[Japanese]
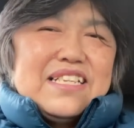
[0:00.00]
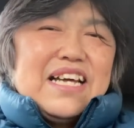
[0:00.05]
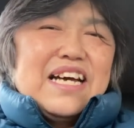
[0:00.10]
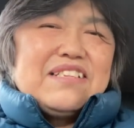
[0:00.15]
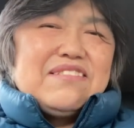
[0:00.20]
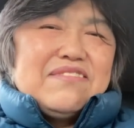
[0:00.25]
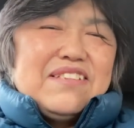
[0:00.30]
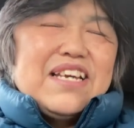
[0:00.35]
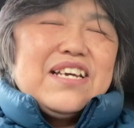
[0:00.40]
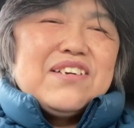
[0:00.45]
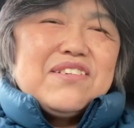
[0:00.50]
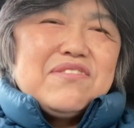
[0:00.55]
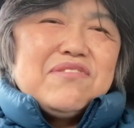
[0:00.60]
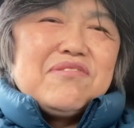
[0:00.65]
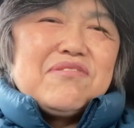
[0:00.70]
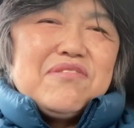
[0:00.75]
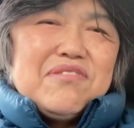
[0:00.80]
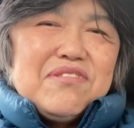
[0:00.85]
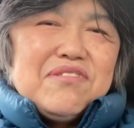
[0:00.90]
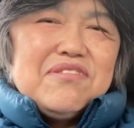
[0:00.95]
あとね、
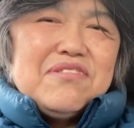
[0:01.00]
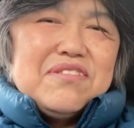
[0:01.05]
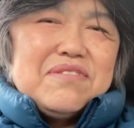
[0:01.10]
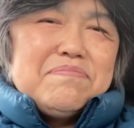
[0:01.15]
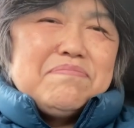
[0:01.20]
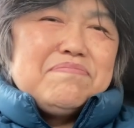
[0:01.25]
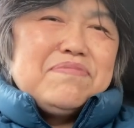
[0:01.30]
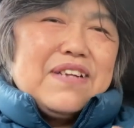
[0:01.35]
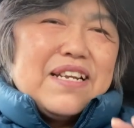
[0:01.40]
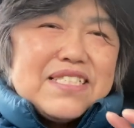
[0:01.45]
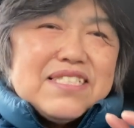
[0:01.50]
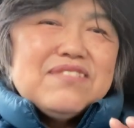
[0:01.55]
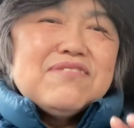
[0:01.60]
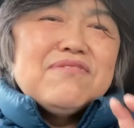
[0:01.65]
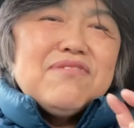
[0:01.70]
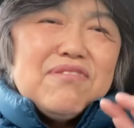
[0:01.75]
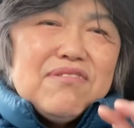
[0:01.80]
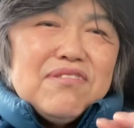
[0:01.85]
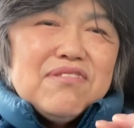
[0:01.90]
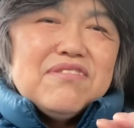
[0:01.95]
プラス
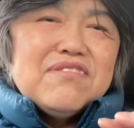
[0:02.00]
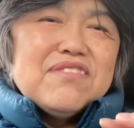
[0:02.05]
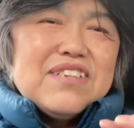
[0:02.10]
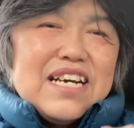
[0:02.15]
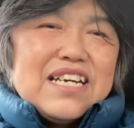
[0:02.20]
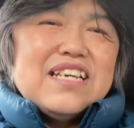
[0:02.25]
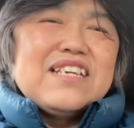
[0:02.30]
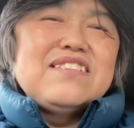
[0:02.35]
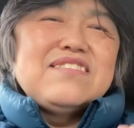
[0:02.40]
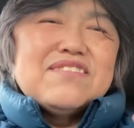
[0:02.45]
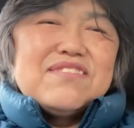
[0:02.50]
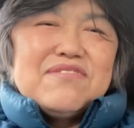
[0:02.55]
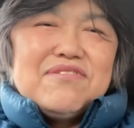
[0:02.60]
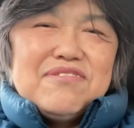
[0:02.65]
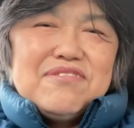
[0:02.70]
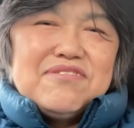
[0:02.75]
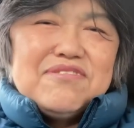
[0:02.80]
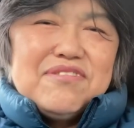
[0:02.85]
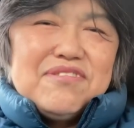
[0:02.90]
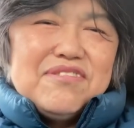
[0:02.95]
の心かける
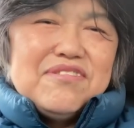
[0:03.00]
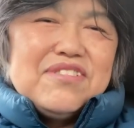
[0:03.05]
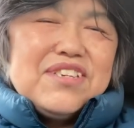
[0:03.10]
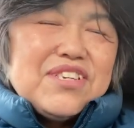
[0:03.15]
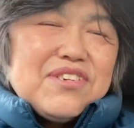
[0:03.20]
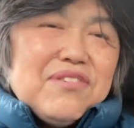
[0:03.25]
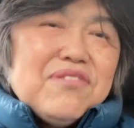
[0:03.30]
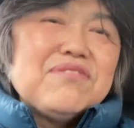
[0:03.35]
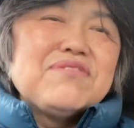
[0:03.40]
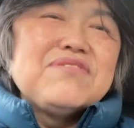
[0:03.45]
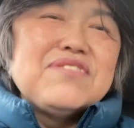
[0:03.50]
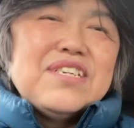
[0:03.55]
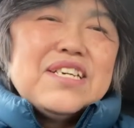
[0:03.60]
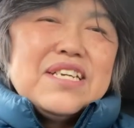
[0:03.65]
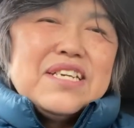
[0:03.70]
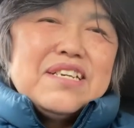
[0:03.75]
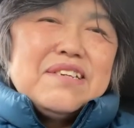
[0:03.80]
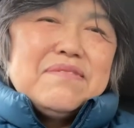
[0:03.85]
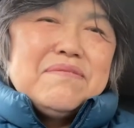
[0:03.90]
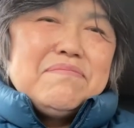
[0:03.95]
行動イコール、
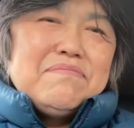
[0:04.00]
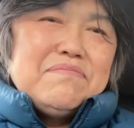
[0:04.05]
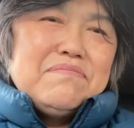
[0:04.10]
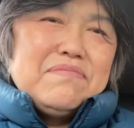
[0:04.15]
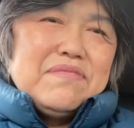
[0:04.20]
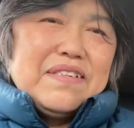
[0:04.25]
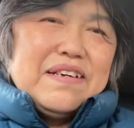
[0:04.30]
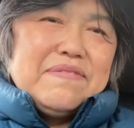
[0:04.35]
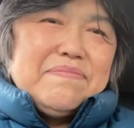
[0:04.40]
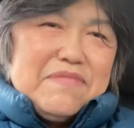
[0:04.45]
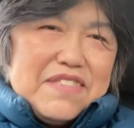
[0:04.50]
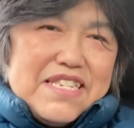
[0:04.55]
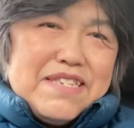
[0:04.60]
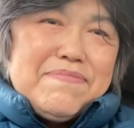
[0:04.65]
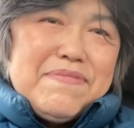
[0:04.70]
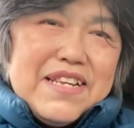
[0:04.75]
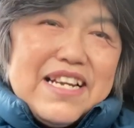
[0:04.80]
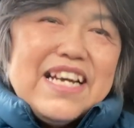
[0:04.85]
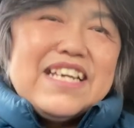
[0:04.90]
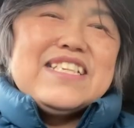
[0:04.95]
いい
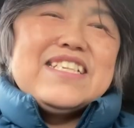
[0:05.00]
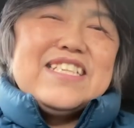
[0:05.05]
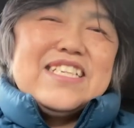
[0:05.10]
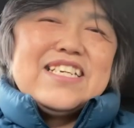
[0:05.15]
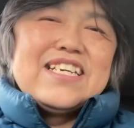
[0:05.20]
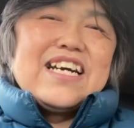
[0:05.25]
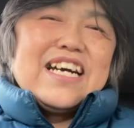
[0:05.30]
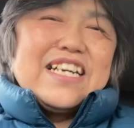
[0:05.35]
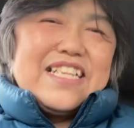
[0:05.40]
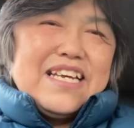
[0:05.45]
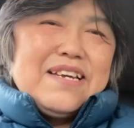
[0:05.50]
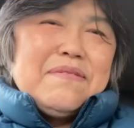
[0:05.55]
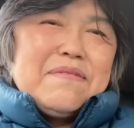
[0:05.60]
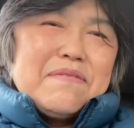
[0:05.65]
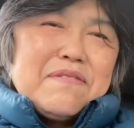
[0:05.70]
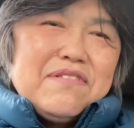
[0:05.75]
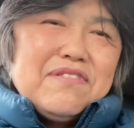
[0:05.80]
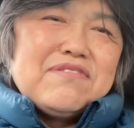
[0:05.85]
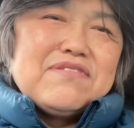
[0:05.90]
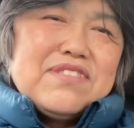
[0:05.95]
未来っていうかね、
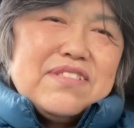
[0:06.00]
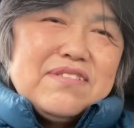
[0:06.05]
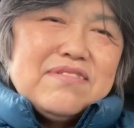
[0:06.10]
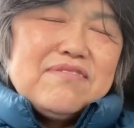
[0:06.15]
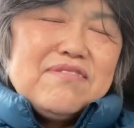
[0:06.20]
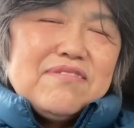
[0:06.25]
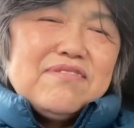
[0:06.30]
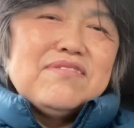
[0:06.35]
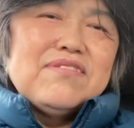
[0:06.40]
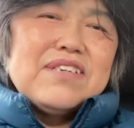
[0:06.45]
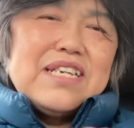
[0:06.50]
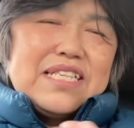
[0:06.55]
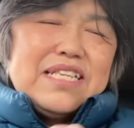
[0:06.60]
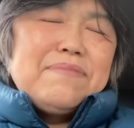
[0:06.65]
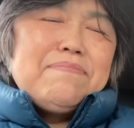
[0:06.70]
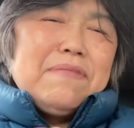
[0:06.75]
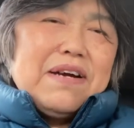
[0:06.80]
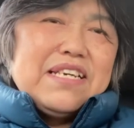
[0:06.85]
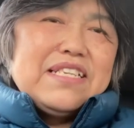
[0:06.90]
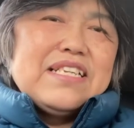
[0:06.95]
その心が
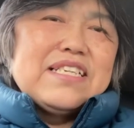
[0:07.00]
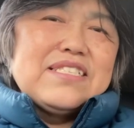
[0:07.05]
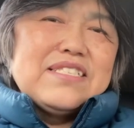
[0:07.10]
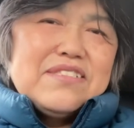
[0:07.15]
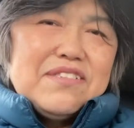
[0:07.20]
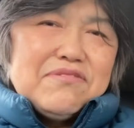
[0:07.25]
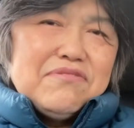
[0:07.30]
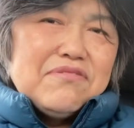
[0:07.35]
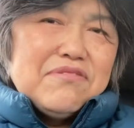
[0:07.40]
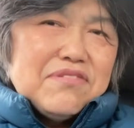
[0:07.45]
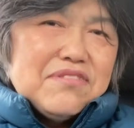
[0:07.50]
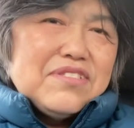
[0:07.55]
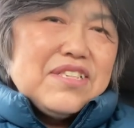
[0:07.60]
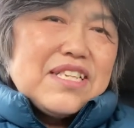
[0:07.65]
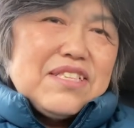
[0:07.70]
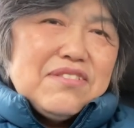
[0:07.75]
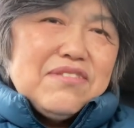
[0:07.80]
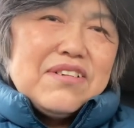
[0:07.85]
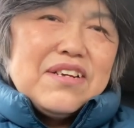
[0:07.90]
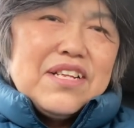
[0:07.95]
ね、マイナスな心
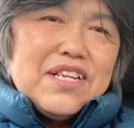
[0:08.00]
だと、